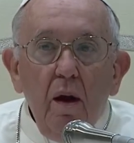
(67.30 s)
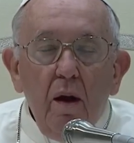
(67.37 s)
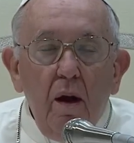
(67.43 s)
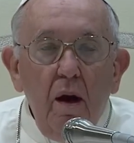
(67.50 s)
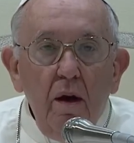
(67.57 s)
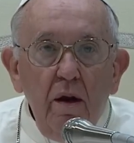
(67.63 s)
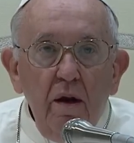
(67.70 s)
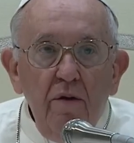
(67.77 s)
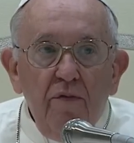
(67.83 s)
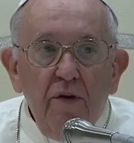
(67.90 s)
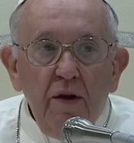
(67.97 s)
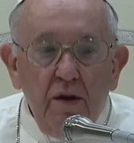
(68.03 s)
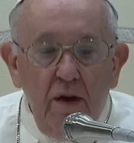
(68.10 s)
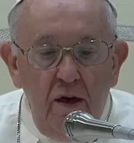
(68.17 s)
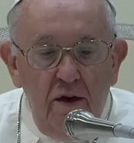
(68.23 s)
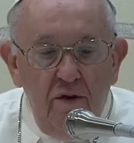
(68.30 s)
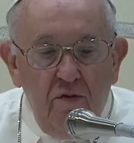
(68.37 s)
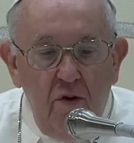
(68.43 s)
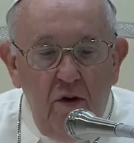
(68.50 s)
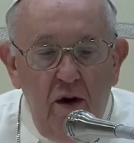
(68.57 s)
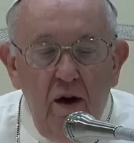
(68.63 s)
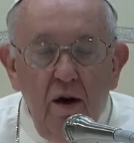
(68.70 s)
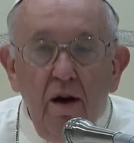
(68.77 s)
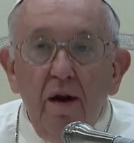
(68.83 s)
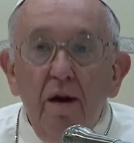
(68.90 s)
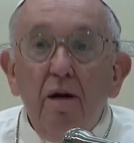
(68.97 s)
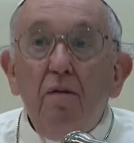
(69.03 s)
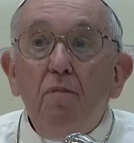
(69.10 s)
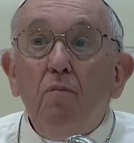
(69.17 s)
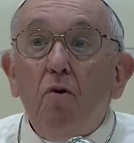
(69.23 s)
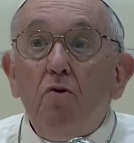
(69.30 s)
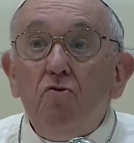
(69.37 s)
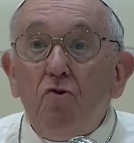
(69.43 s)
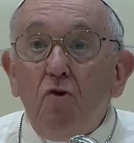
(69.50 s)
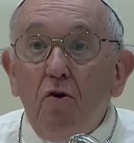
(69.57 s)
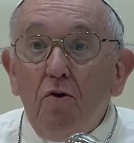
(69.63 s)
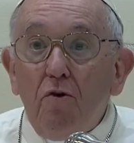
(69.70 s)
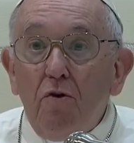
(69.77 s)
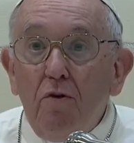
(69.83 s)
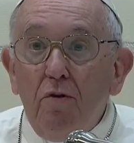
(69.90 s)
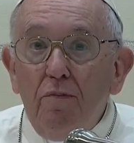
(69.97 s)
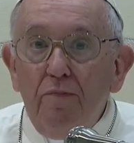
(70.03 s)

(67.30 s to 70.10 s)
Cari fratelli e sorelle, buongiorno.